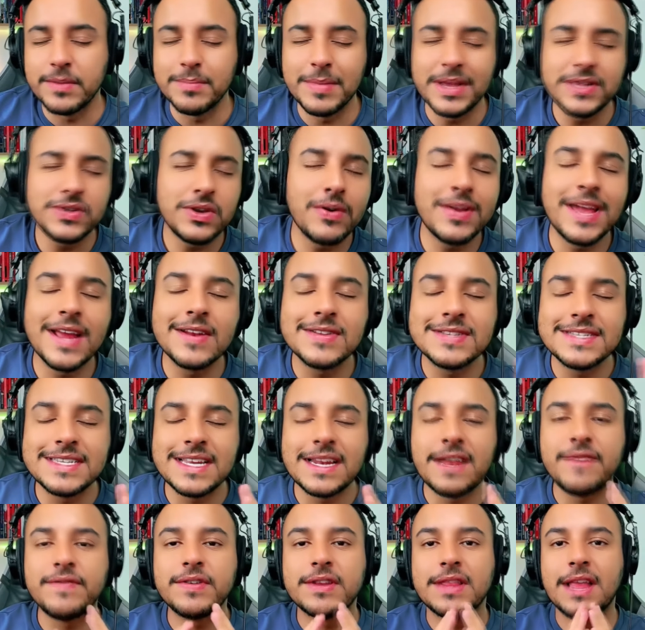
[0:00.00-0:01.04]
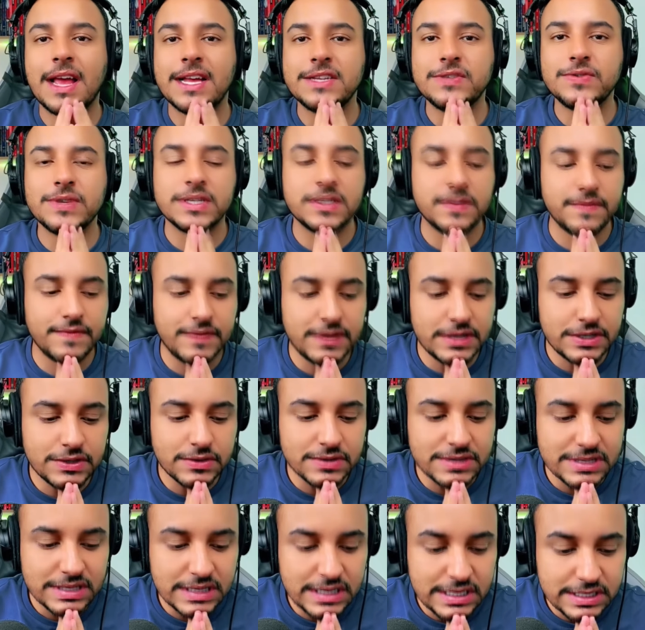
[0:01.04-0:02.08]
Mas o que eu quero dizer na verdade com esse vídeo é o
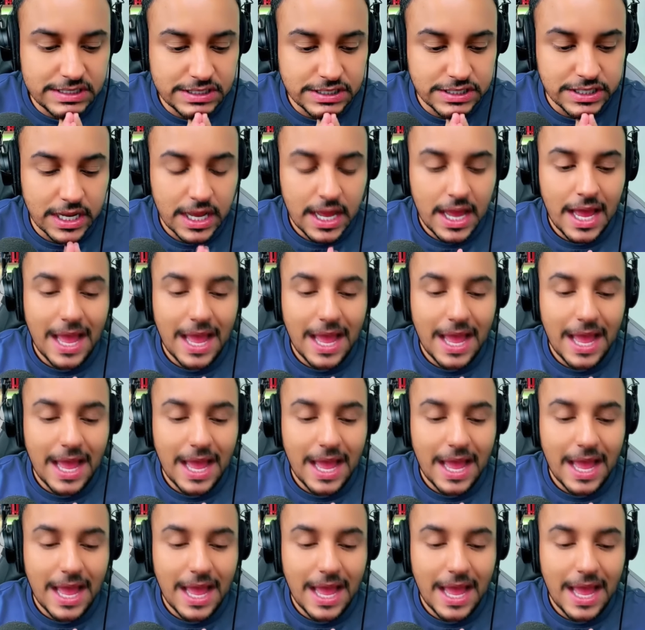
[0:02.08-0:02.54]
seguinte: